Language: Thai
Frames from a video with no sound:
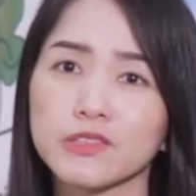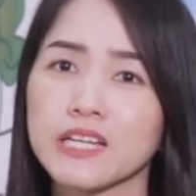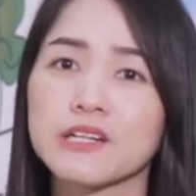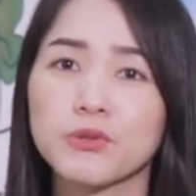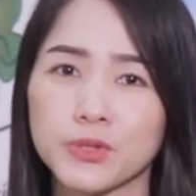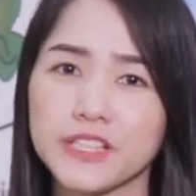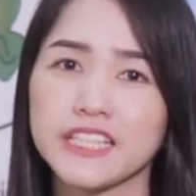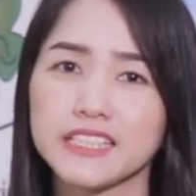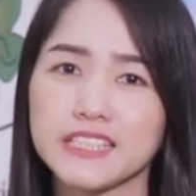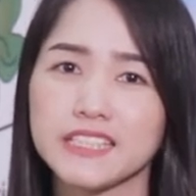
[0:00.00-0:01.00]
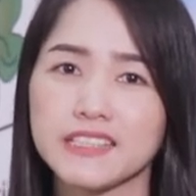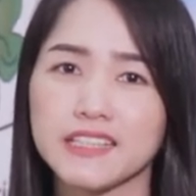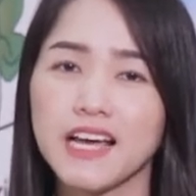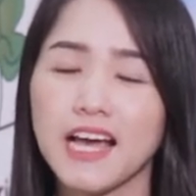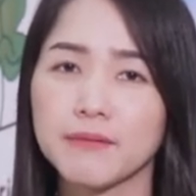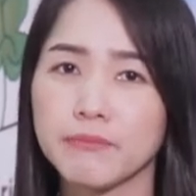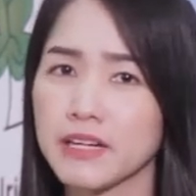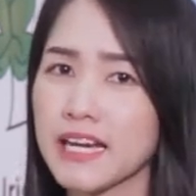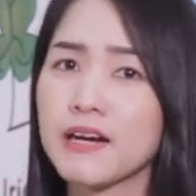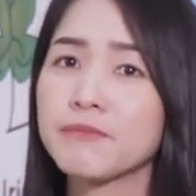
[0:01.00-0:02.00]
เทคโนโลยีที่
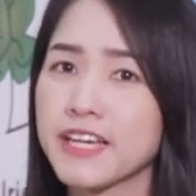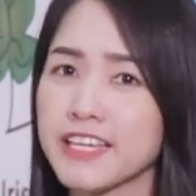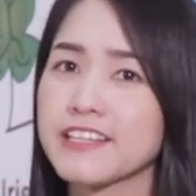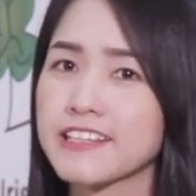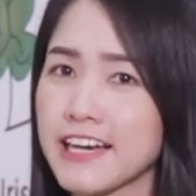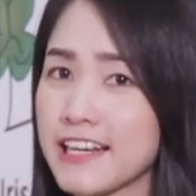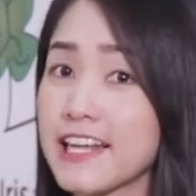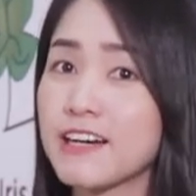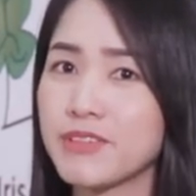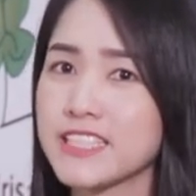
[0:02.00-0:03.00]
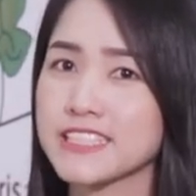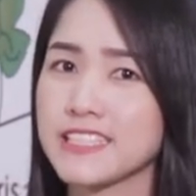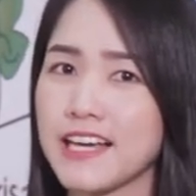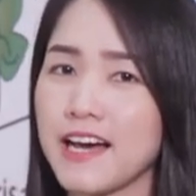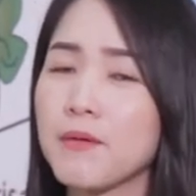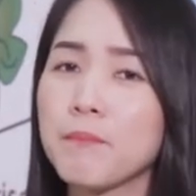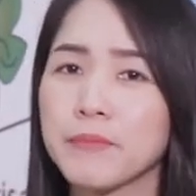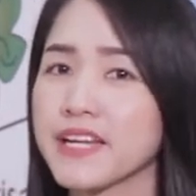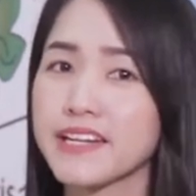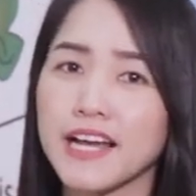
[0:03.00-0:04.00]
ทำให้การทำเลสิกอะ
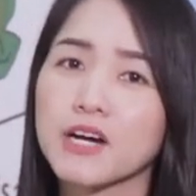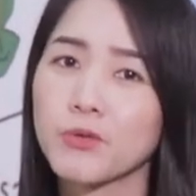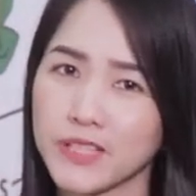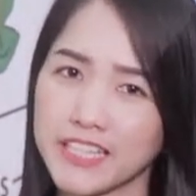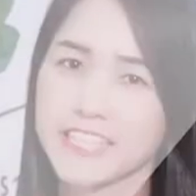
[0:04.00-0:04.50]
ไม่ได้น่ากลัวอย่าง